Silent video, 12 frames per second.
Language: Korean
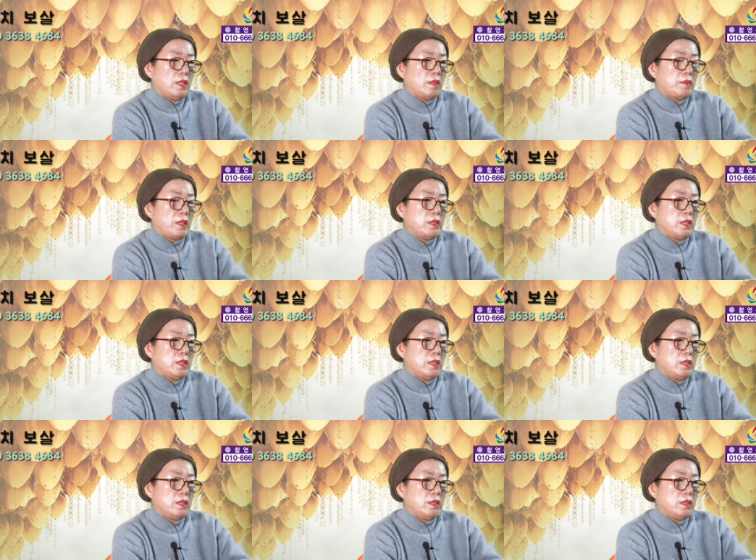양반이
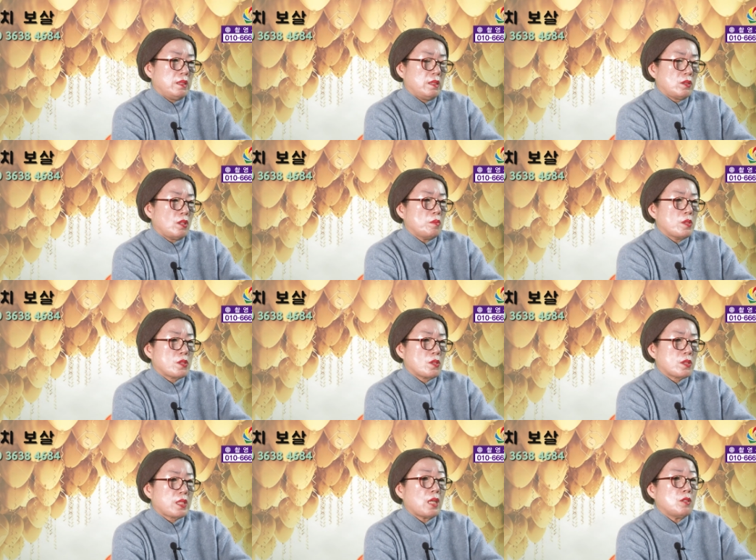예, 젊어서
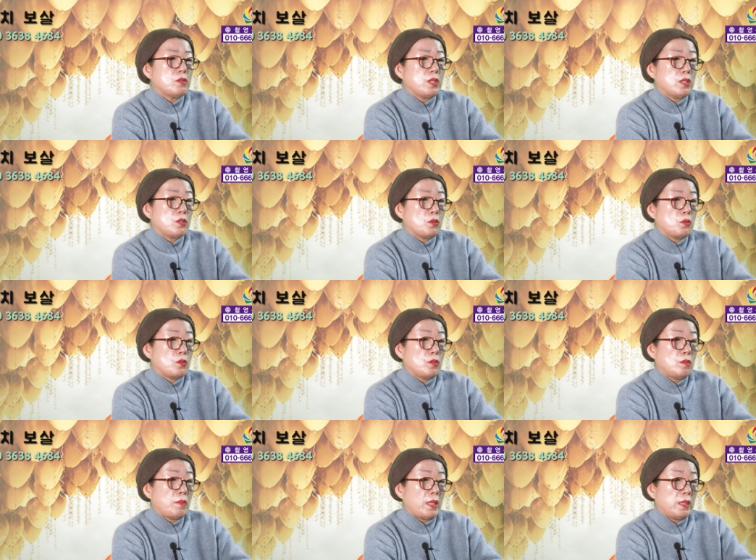사우디
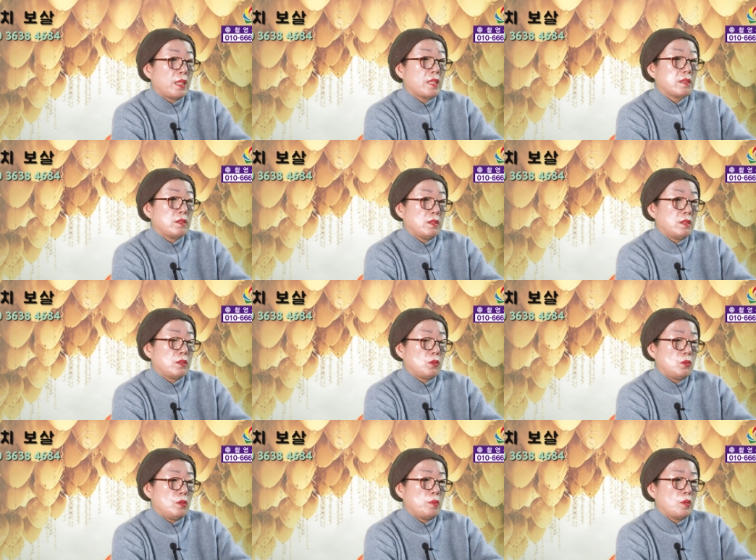쪽으로 많이 가서
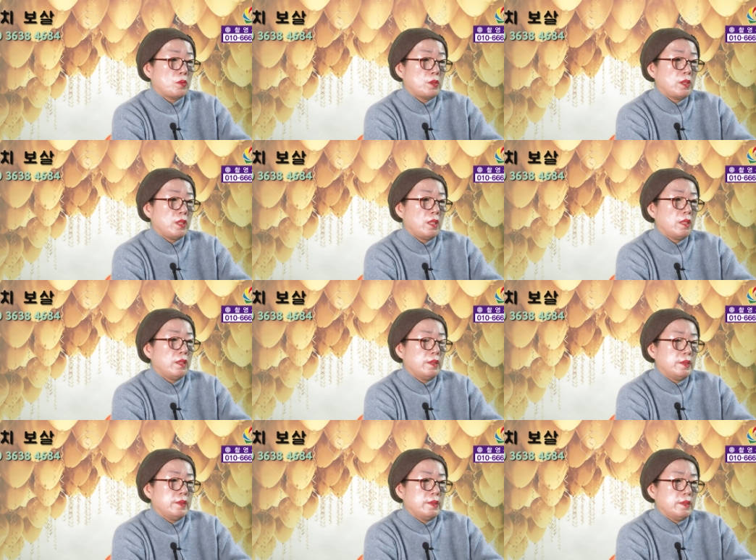돈을 벌고 있는데
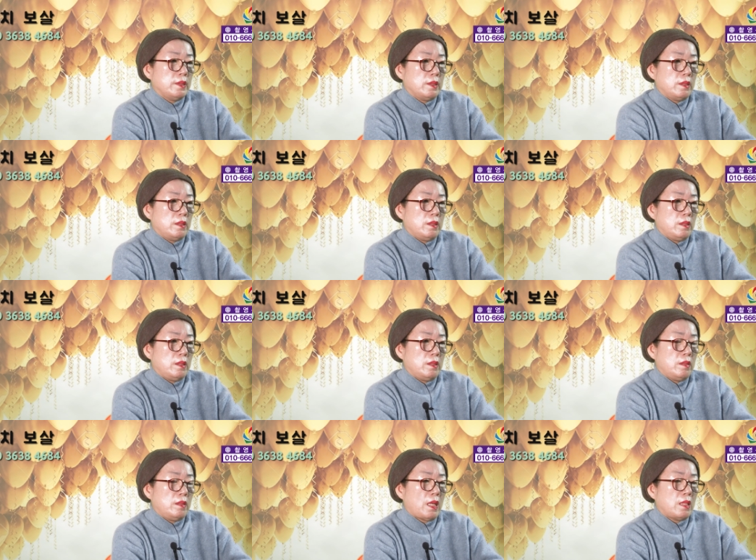
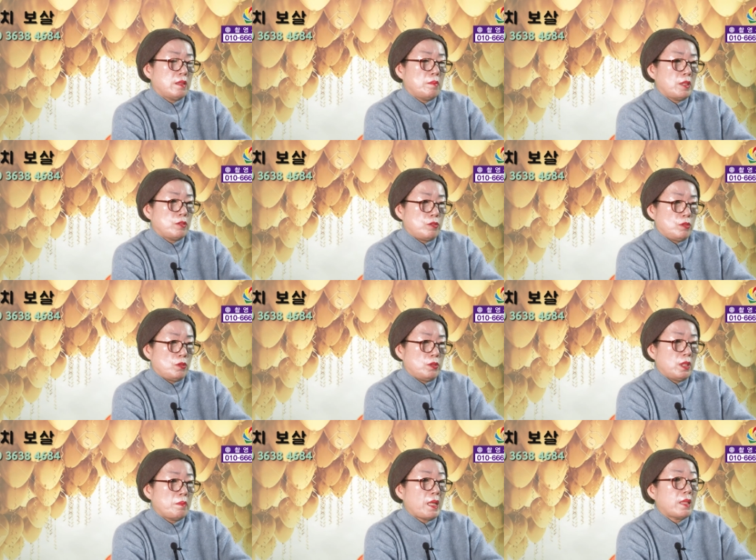아들만
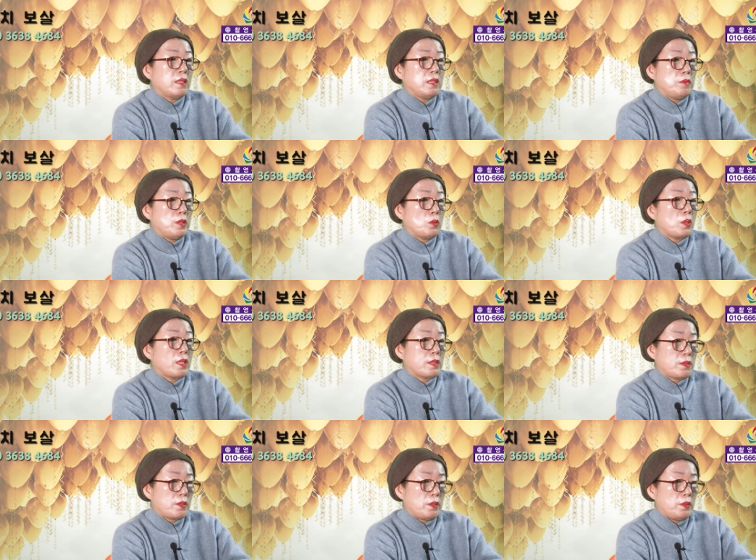들어오는데 마나님이
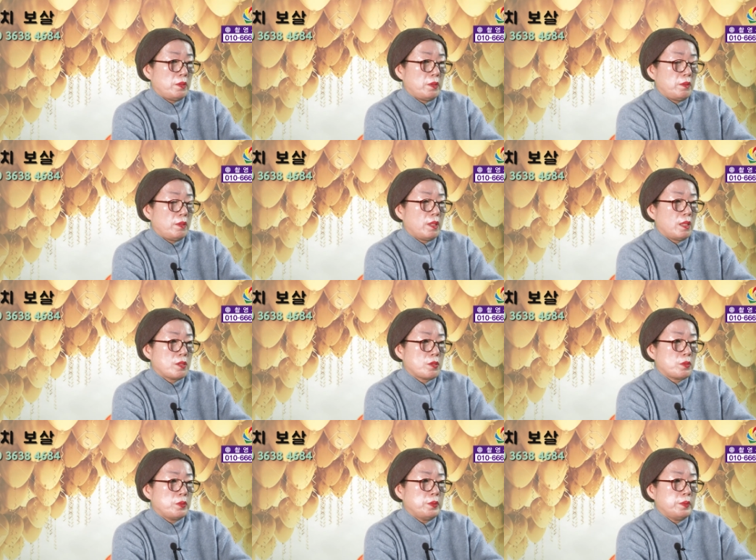돌아가셨어요.
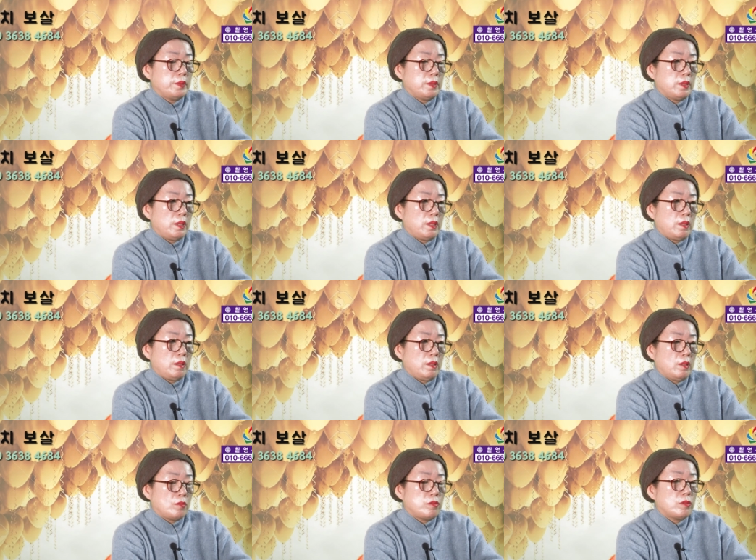와가지고 이제
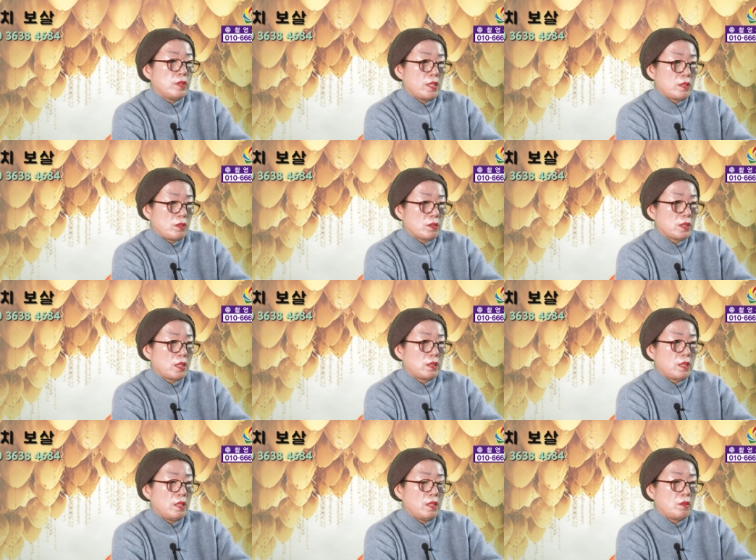국내에서
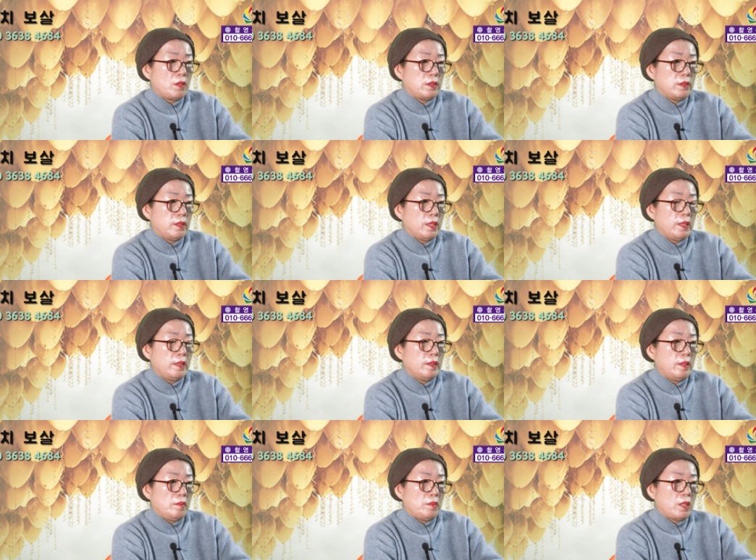정착을 하려고 하는데
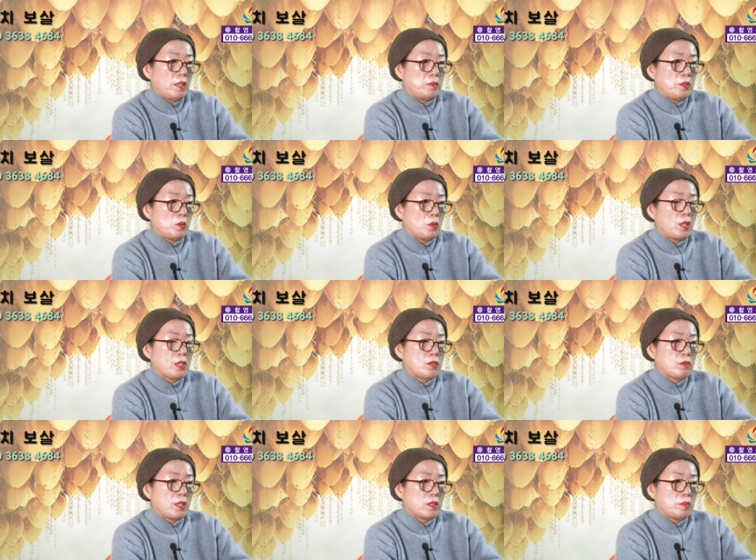마나님이
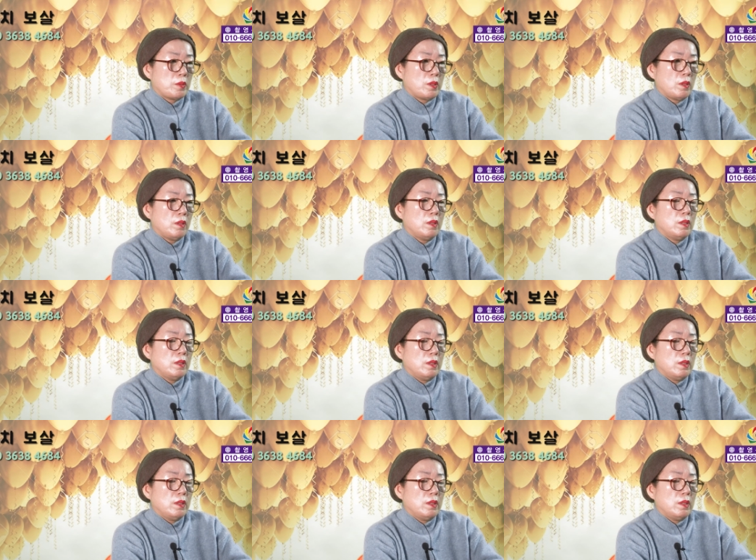돌아가시고 나서부터